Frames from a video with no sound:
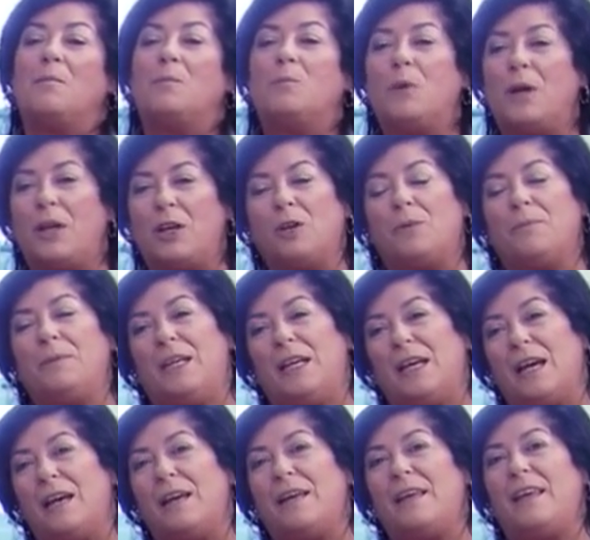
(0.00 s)
Bueno,
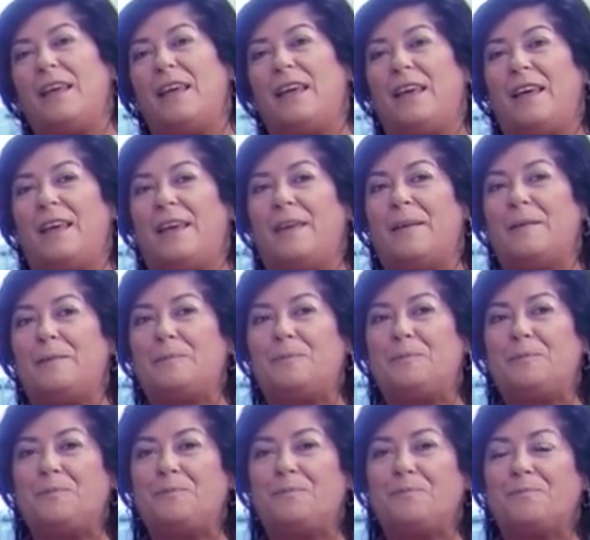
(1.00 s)
mira, eh,
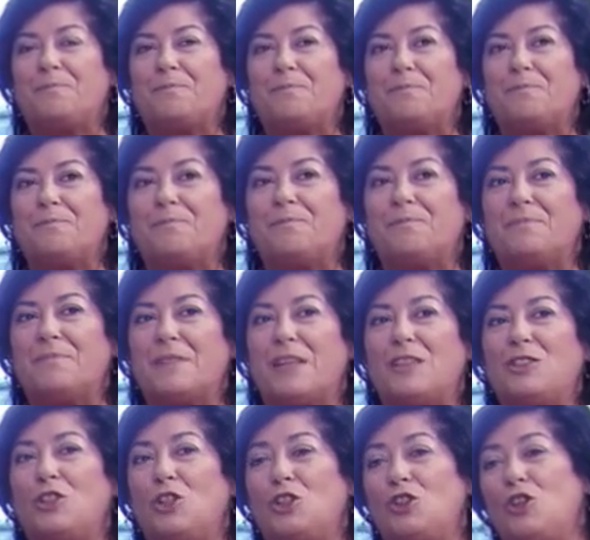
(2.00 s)

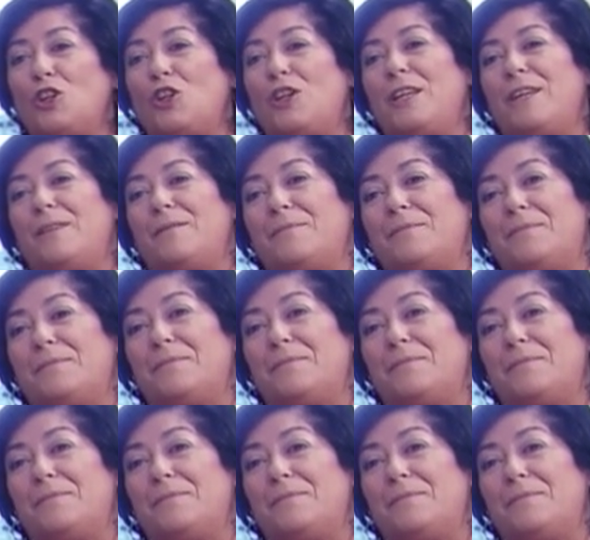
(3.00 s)
yo soy